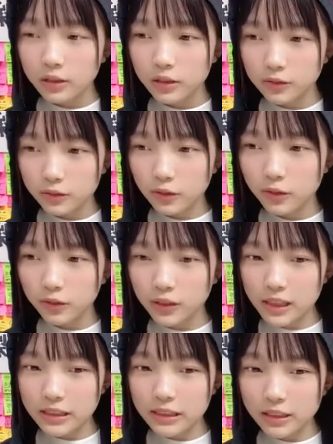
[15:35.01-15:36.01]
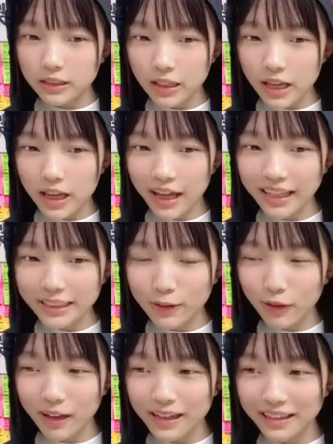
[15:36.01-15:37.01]
ちょっとレッスンで汗
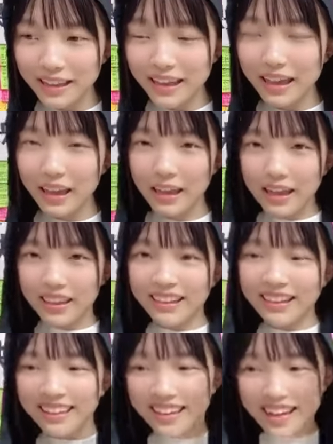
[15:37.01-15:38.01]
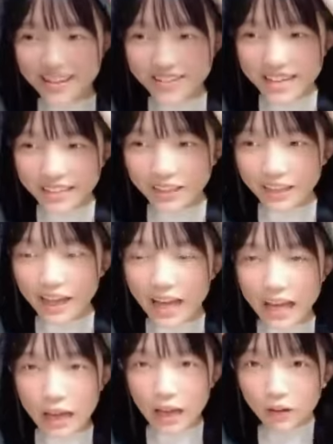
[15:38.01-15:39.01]
をかいて、なんか上の毛
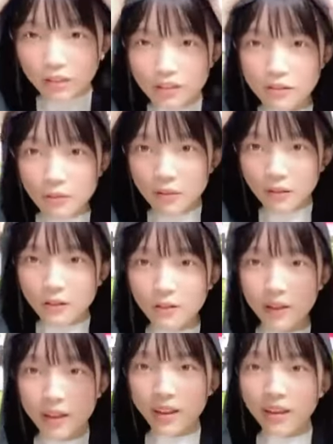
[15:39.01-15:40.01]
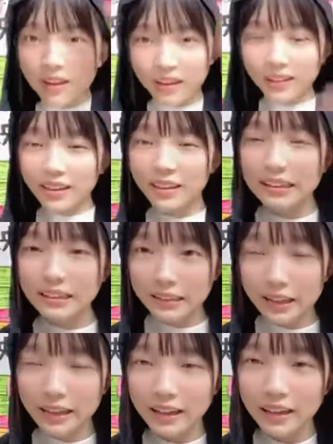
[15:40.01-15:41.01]
が、こーんってなっ
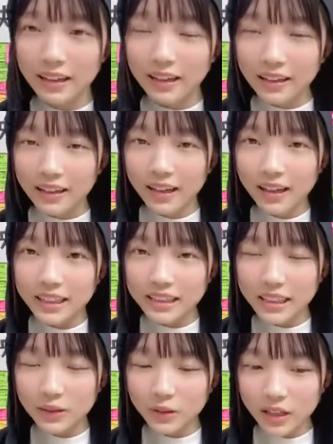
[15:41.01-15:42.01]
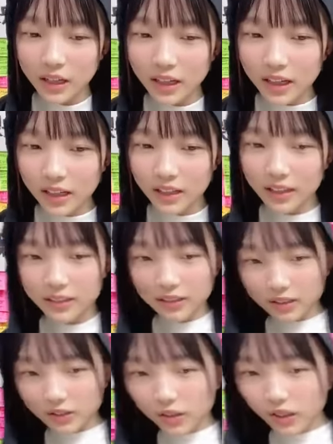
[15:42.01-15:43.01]
て、赤ちゃんの毛が
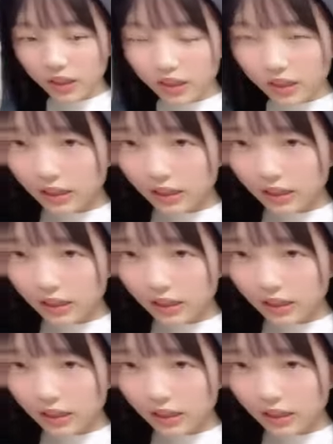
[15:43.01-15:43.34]
すっごい